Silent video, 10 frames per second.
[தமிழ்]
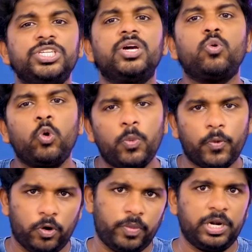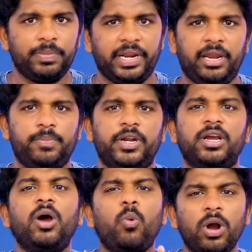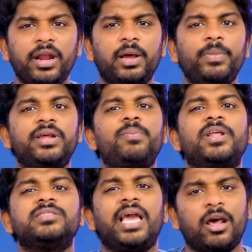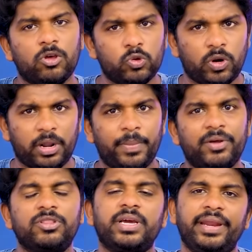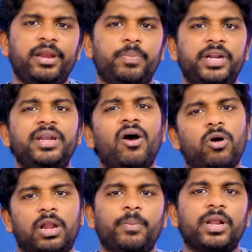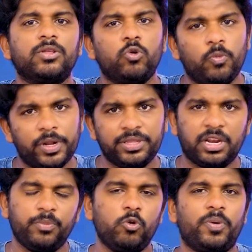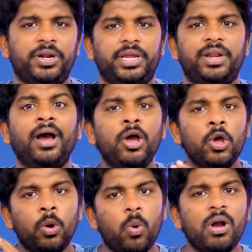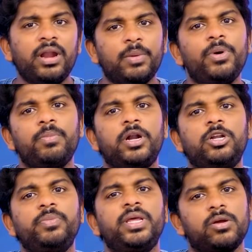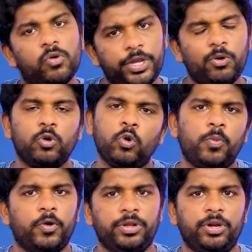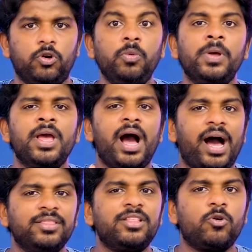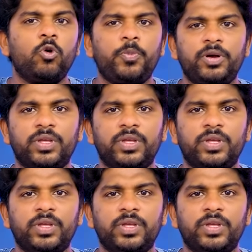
சின்ன குரூப் ஒன்று மட்டும் கிரியேட் பண்ணுங்கள் உங்கள் நம்பரு ப்ளஸ் யாராவது ஒரு நம்பரை வந்து கிரியேட் பண்ணிவிட்டு அவங்க நம்பர் அந்த குரூப்பில் இருந்து ரிமூவ் பண்ணிட்டீங்கன்னா உங்கள் நம்பர் மட்டுமே இருக்கக்கூடிய ஒரு குரூப் ஒன்று இருக்கும் அந்த குரூப்புக்கு